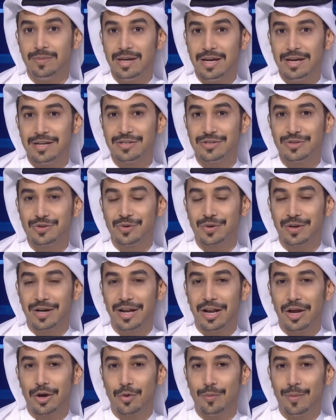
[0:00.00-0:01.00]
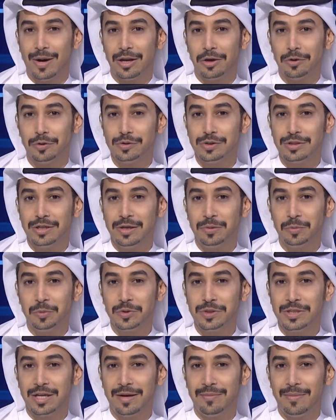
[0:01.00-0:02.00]
بي اتش شكرا لكم على حسن
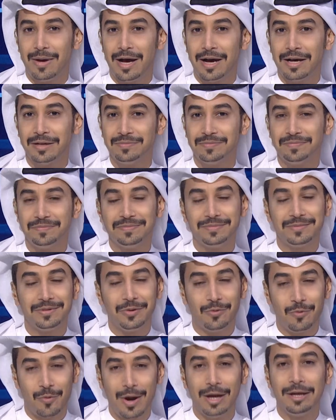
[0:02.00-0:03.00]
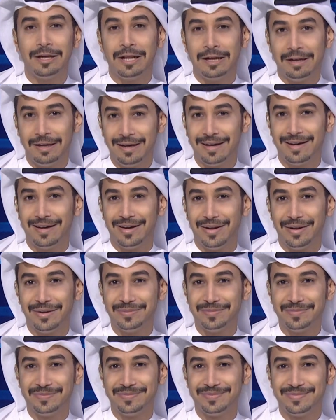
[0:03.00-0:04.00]
المتابعة وإلى
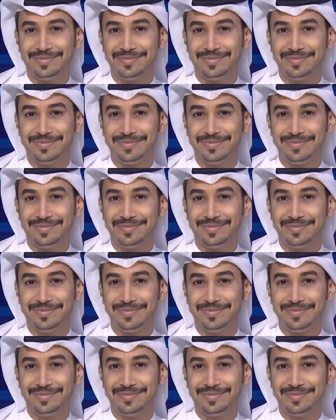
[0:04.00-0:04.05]
اللقاء